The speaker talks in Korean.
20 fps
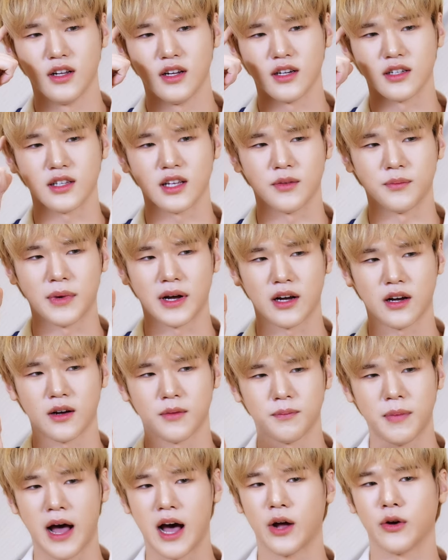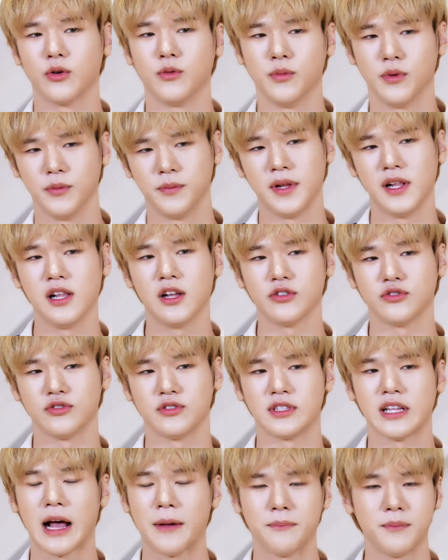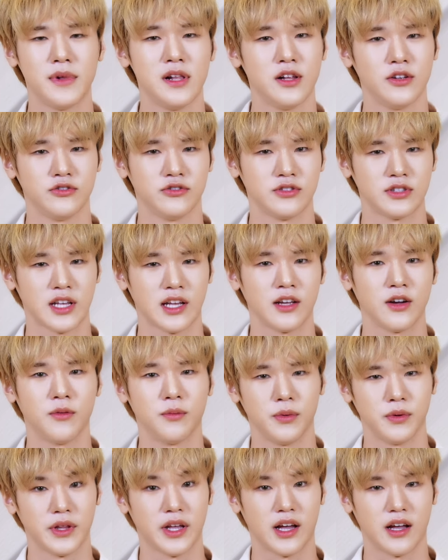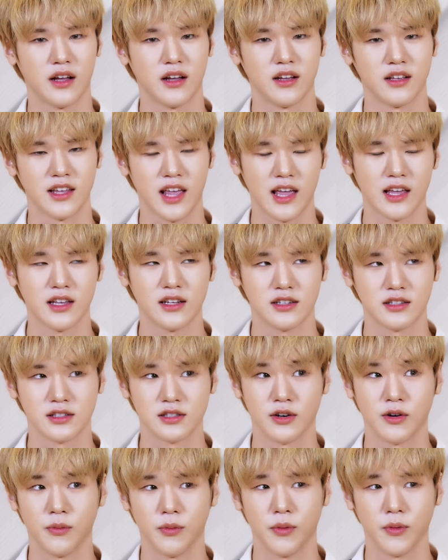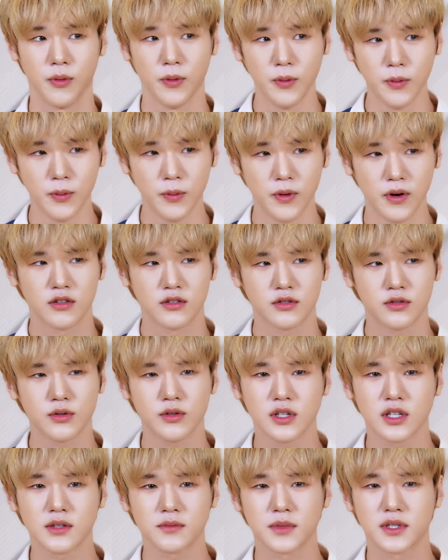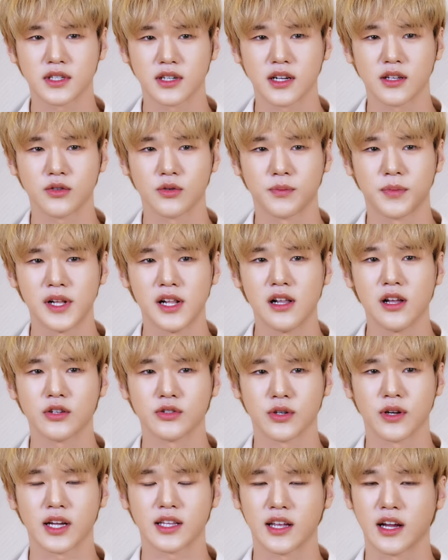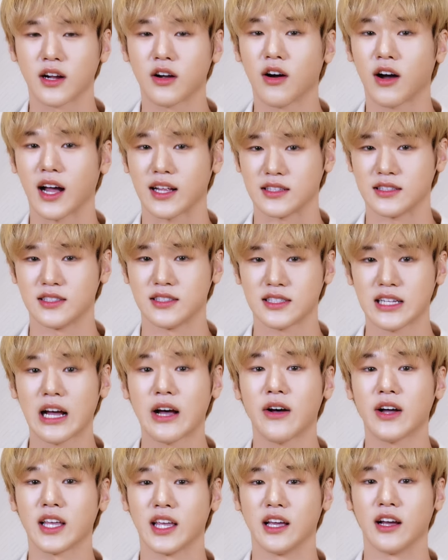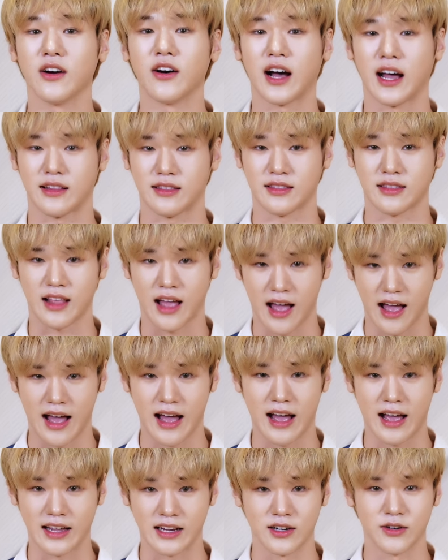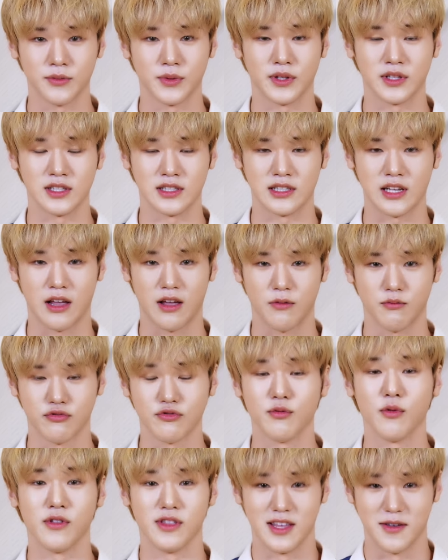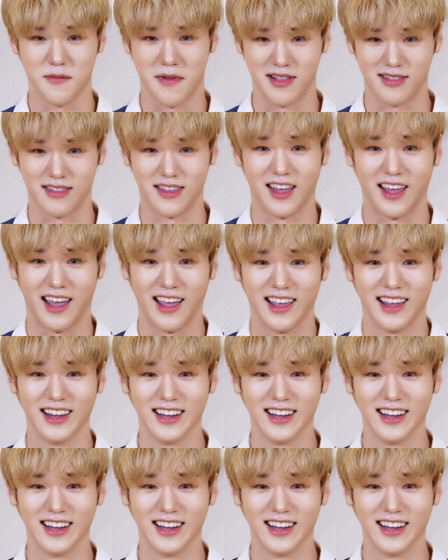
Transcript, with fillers: 일단 막 바로 뭐 빌려준다 안 빌려준다 이것보다 얘기를 들어보고 조금 그래도 빌려줘야 될 것 같은 상황인 것 같다 이러면 이제 부모님한테